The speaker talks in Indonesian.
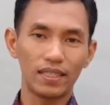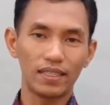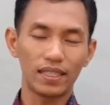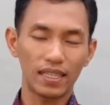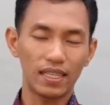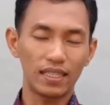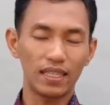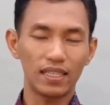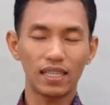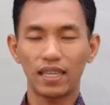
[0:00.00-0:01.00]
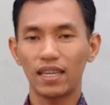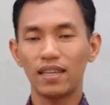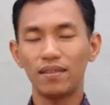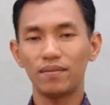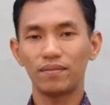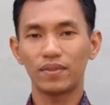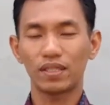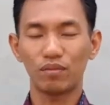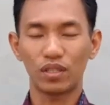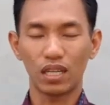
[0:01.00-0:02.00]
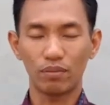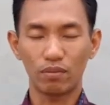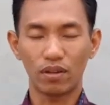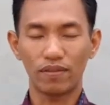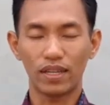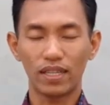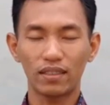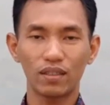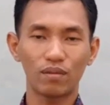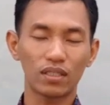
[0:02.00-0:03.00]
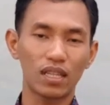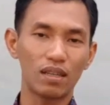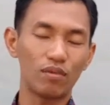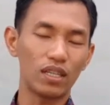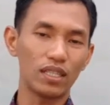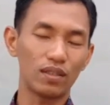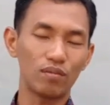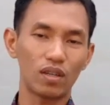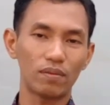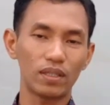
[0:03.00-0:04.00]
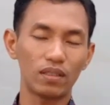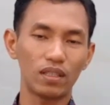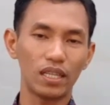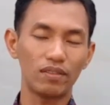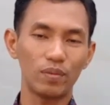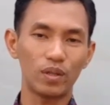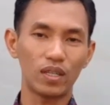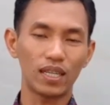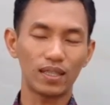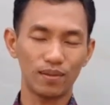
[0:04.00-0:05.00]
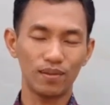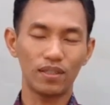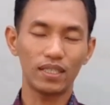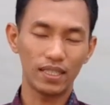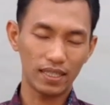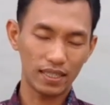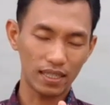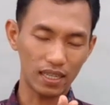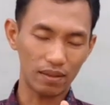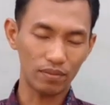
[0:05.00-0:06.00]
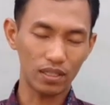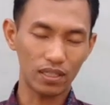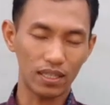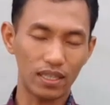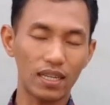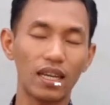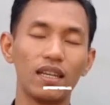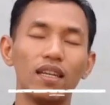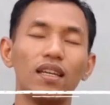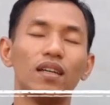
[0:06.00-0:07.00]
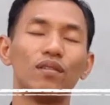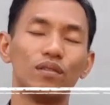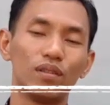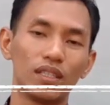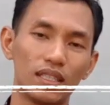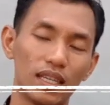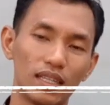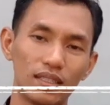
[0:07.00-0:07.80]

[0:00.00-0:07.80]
Sekian dari saya, semoga bermanfaat. Wassalamualaikum warahmatullahi wabarakatuh. Salam sejahtera untuk kita